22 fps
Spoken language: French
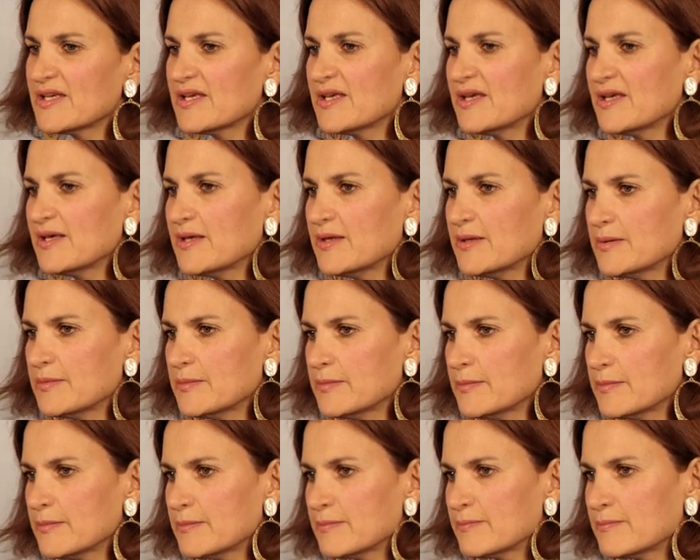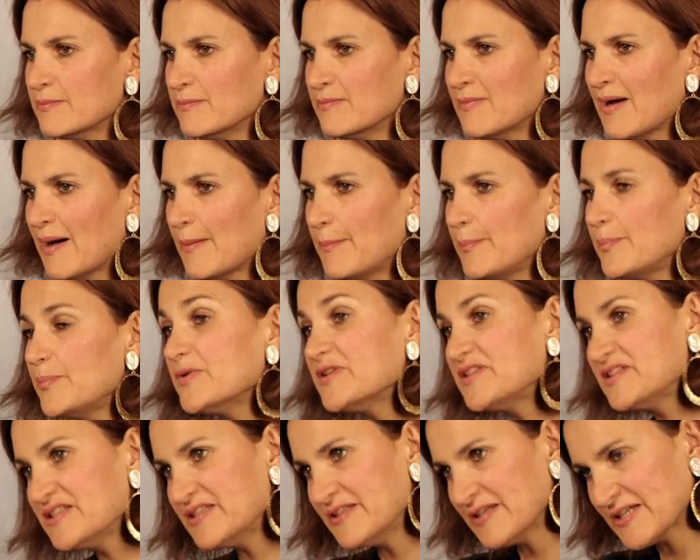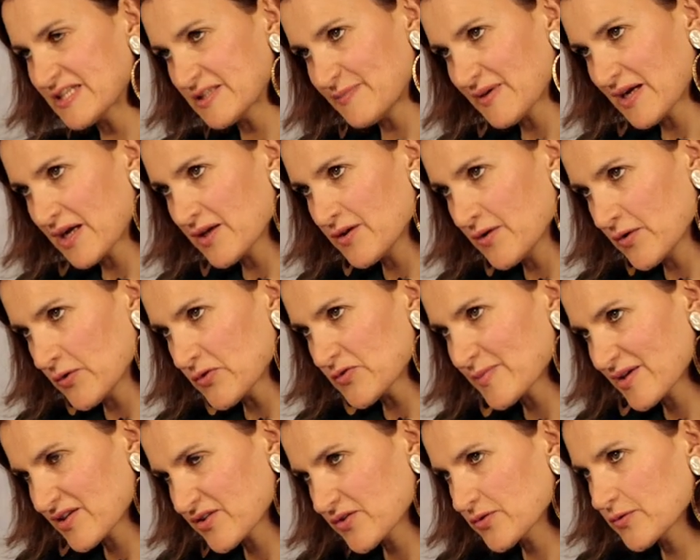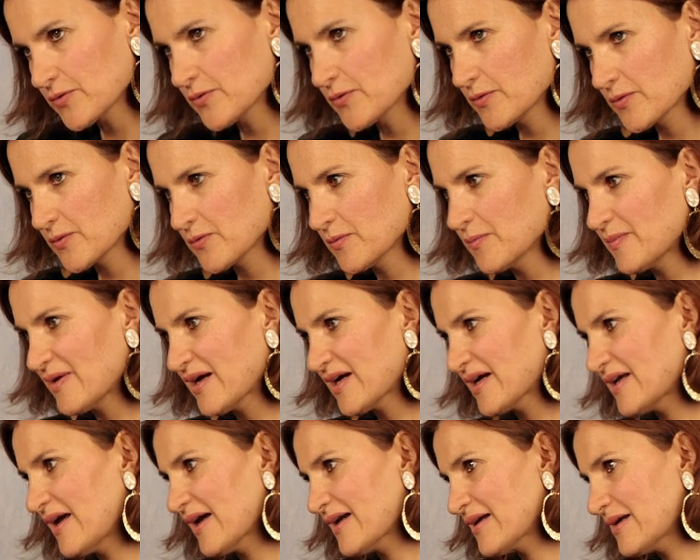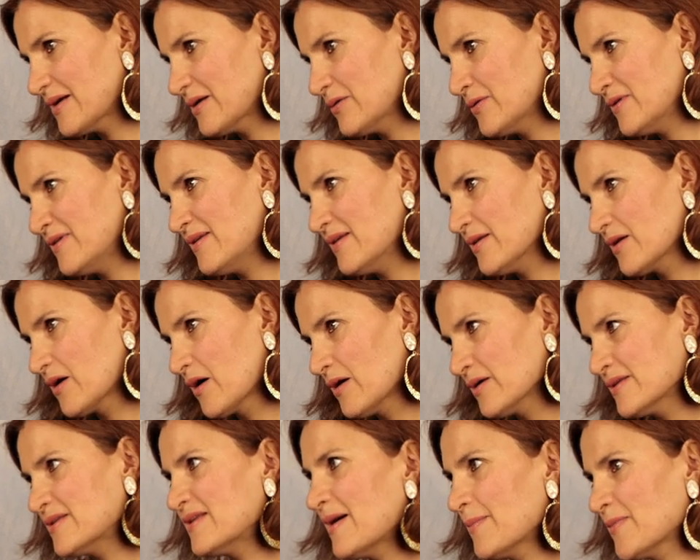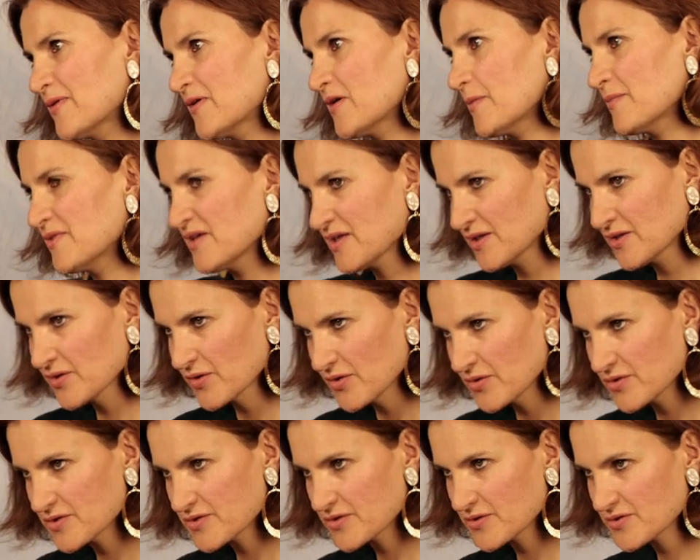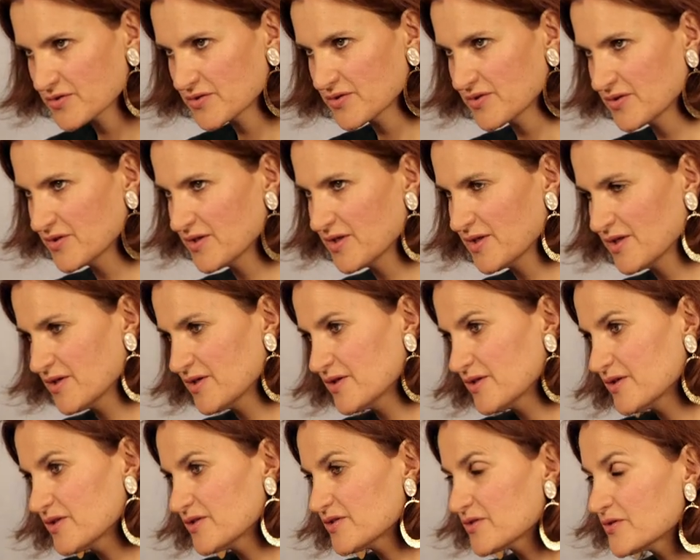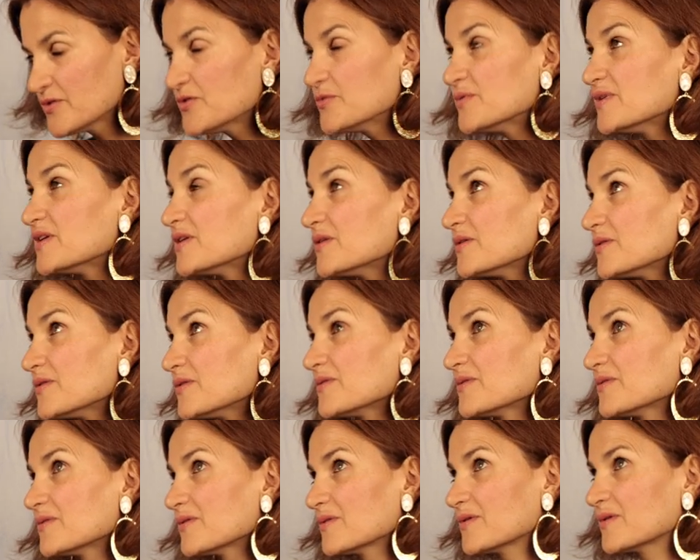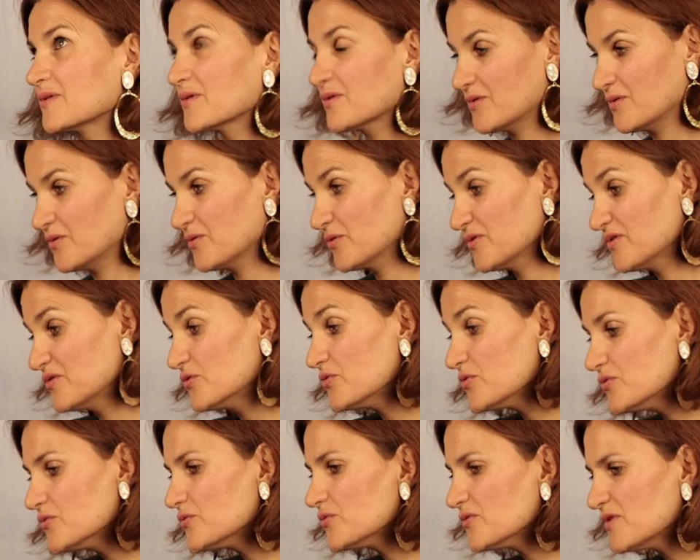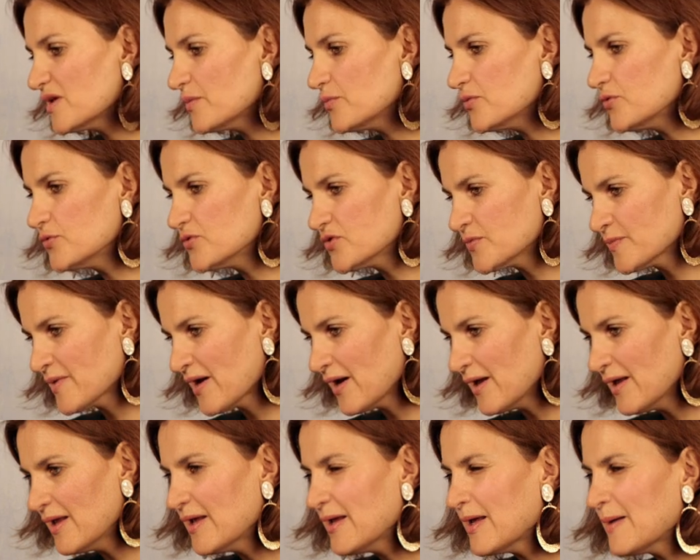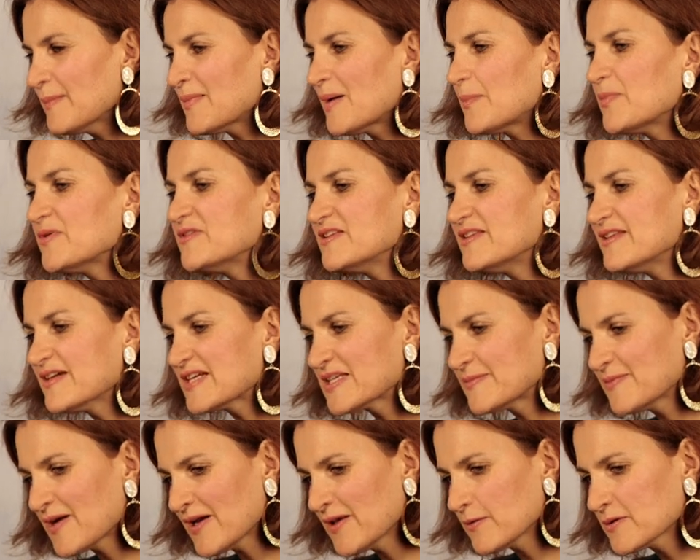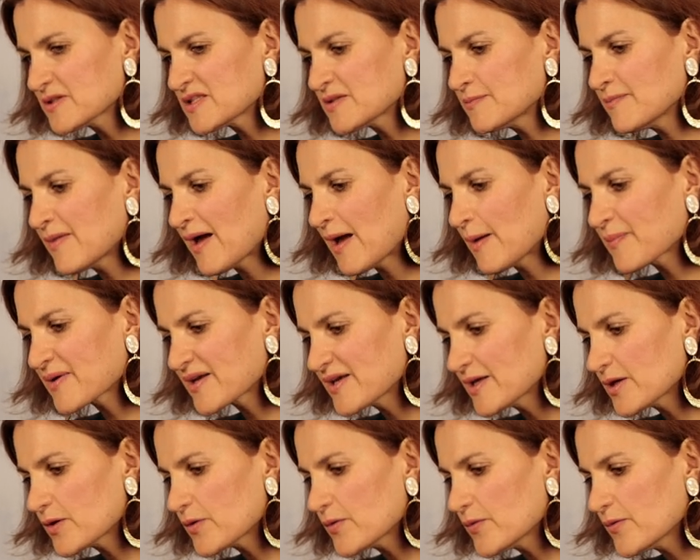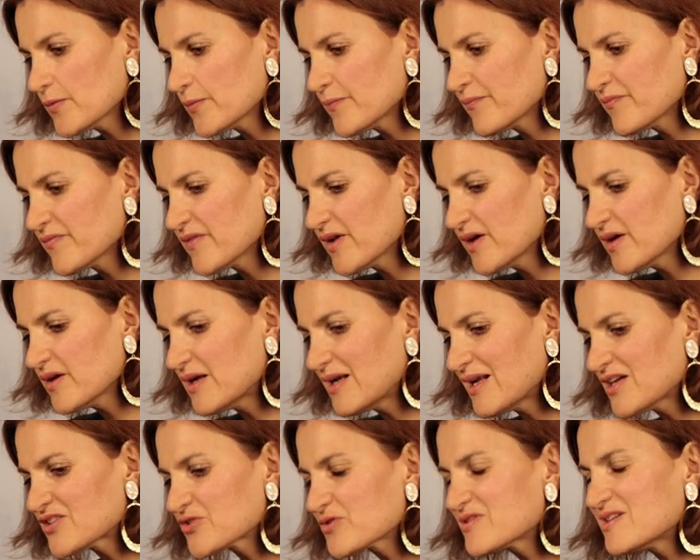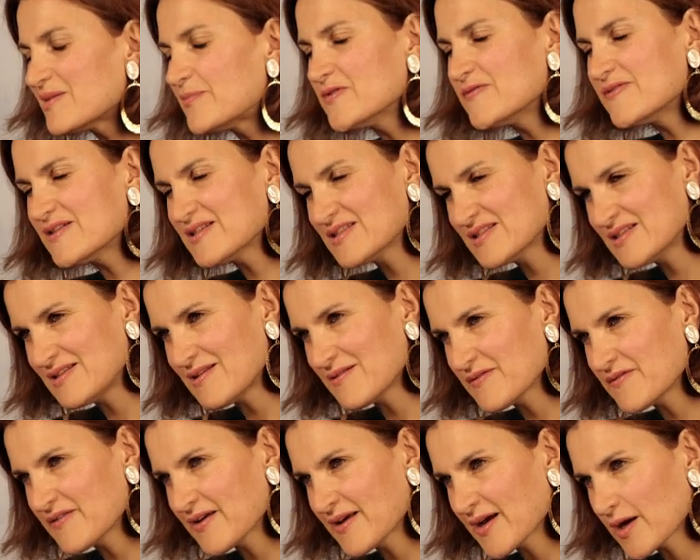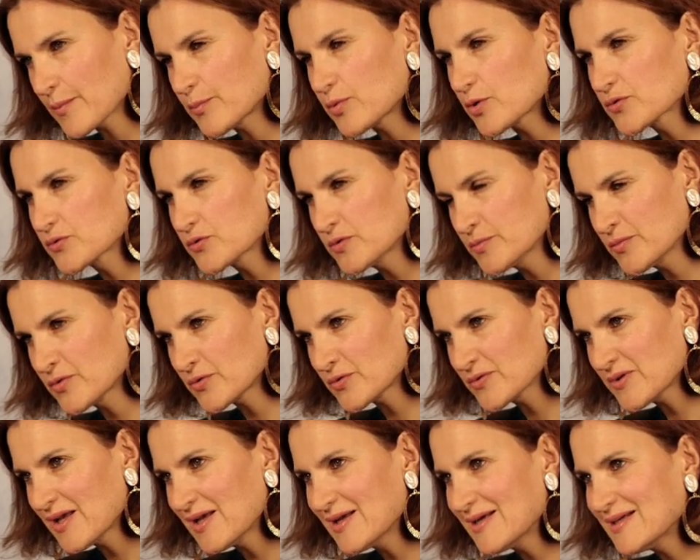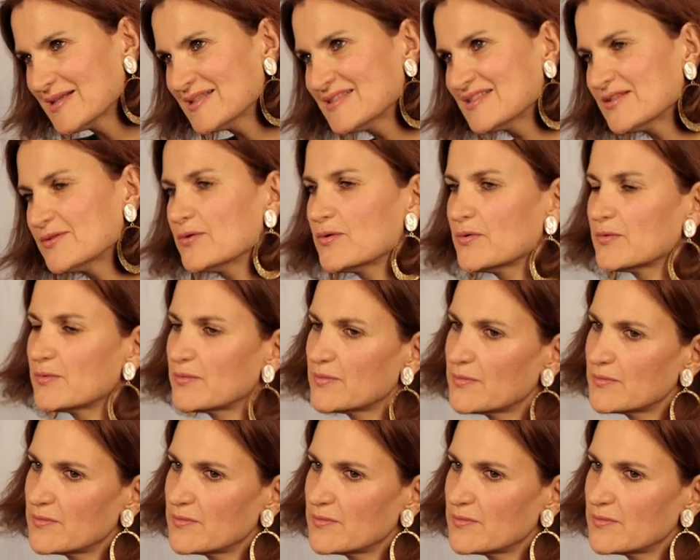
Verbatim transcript: Et ma petite expérience, parce que comparée à une grande dame comme Irène Grosjean, je, ne suis que, tout, tout début du chemin, ma petite expérience m'a appris que la chose la plus facile à faire pour tout le monde, c'est euh,